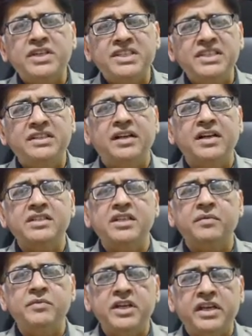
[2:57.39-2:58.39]
किसी तरह
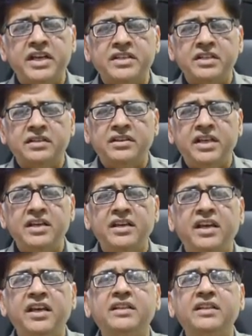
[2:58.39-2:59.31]
से हम ये कह सकते हैं कि